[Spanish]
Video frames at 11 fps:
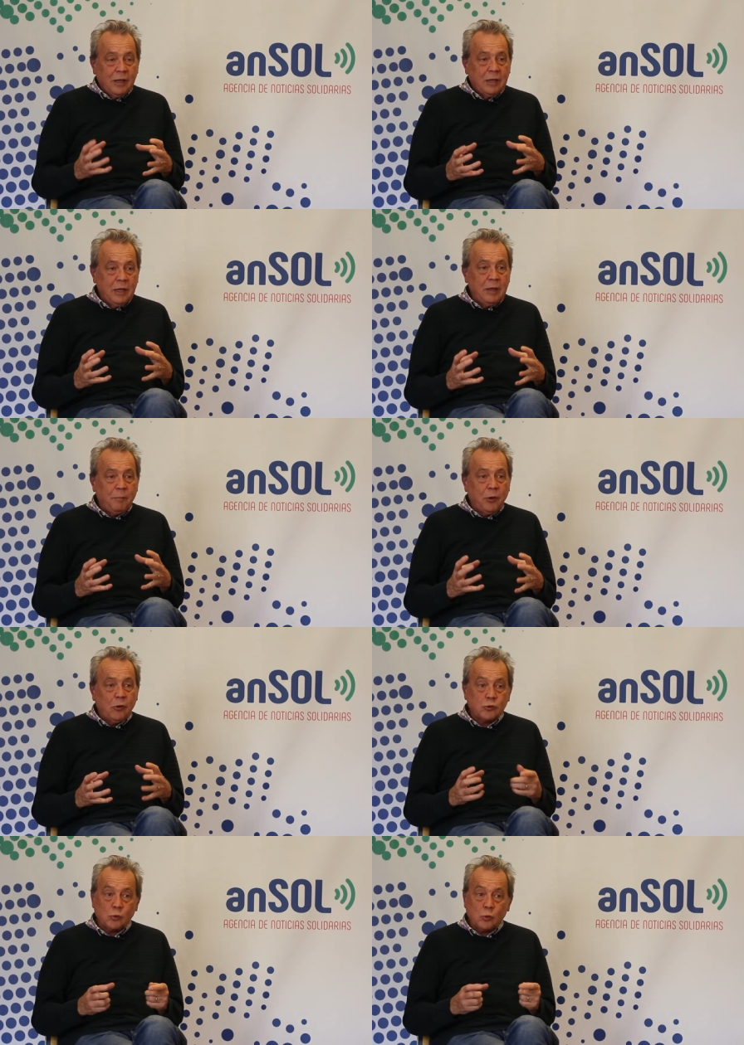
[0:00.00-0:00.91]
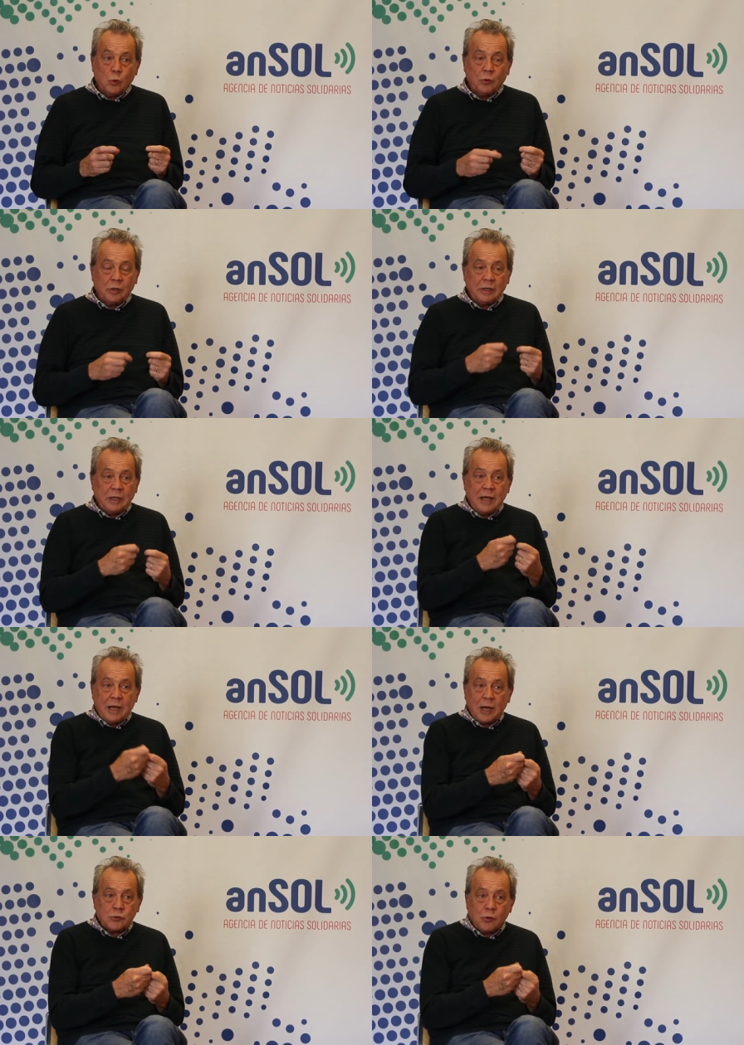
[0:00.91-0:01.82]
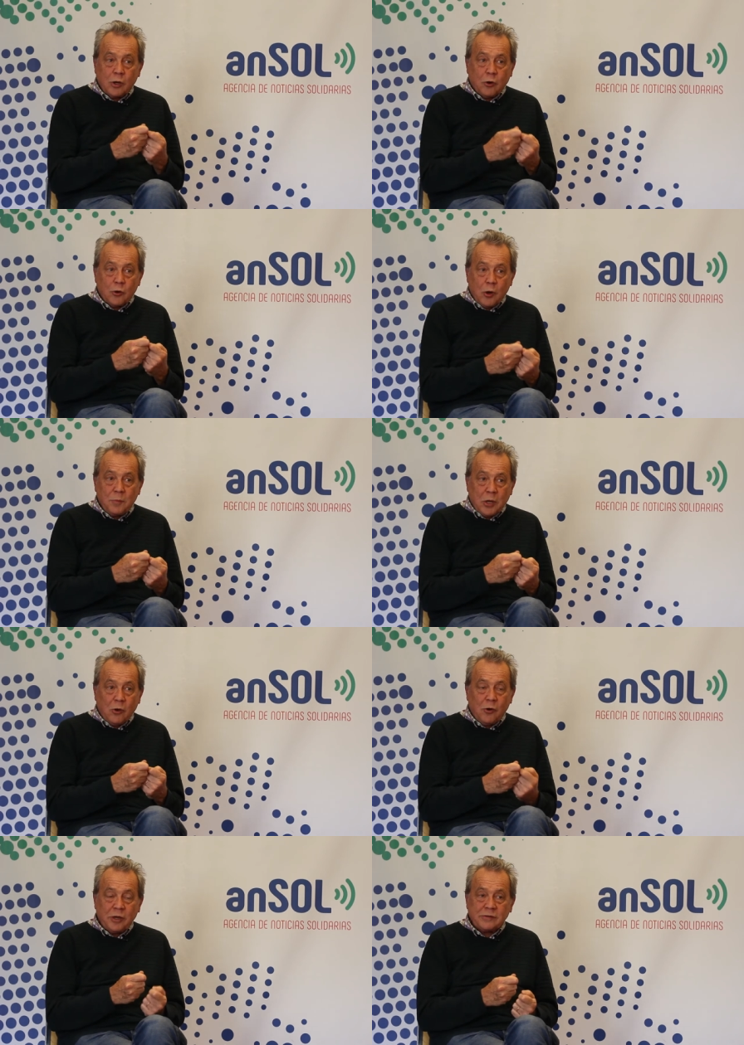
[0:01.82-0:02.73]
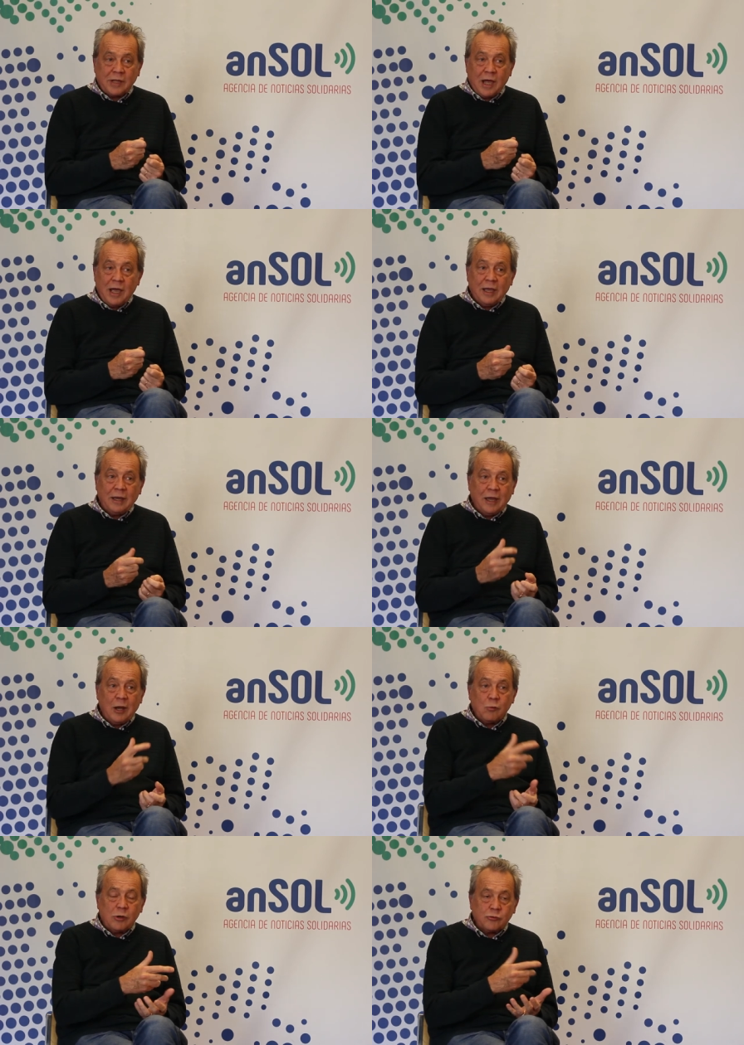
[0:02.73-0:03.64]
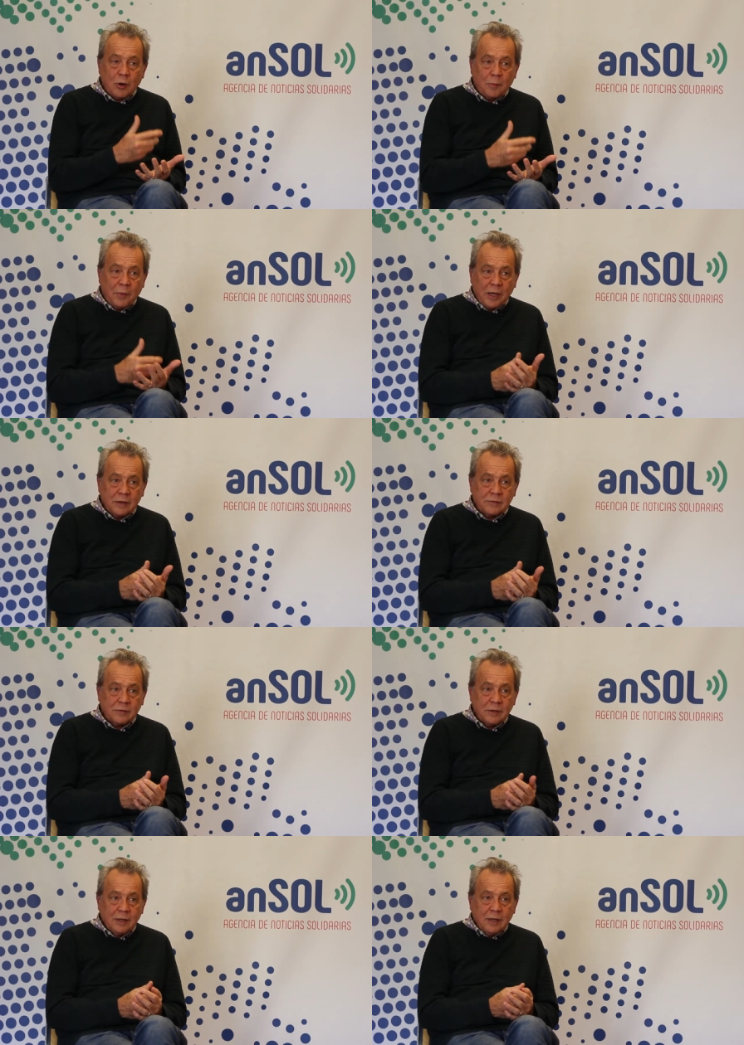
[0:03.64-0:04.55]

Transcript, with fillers: y, pero su ingreso económico está en nuestro país.